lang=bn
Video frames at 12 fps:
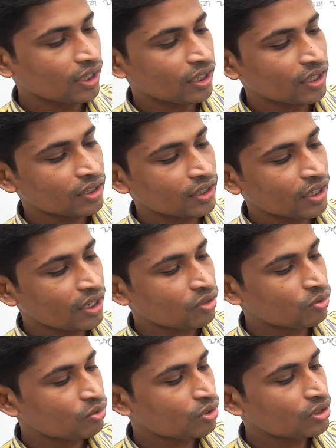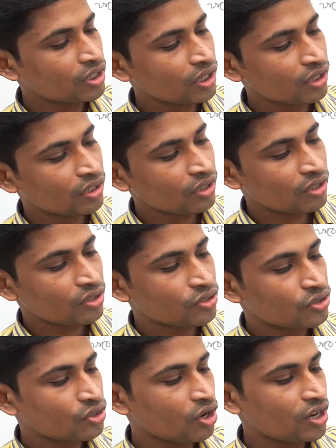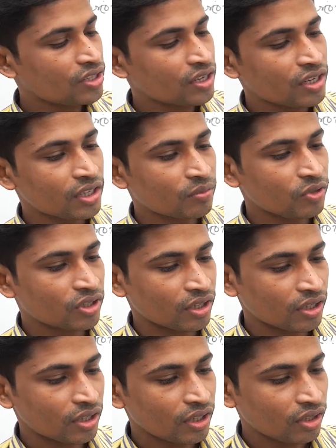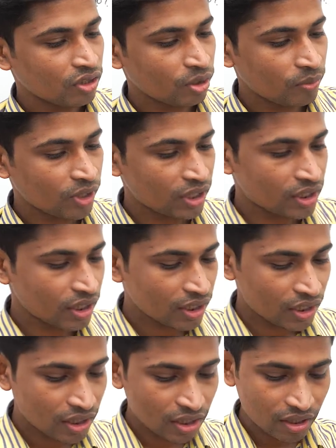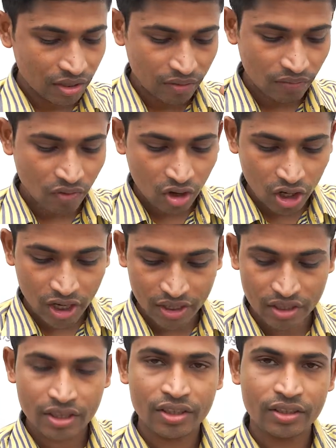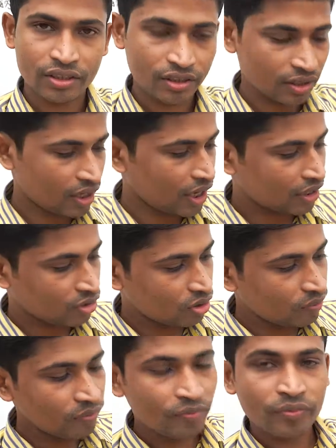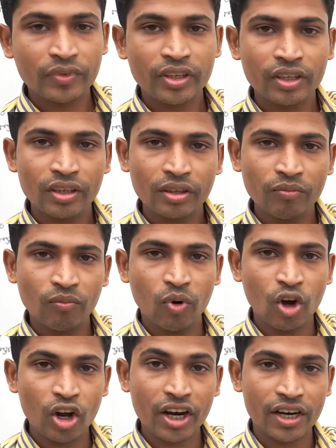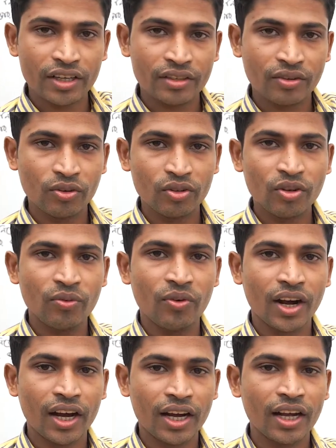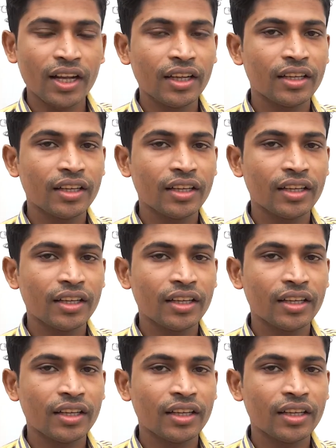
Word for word: এখান থেকে এটুকু হচ্ছে ছয় সেন্টিমিটার তবে এটা কি ভরাট একদম ভরাট কোনো ফাঁকা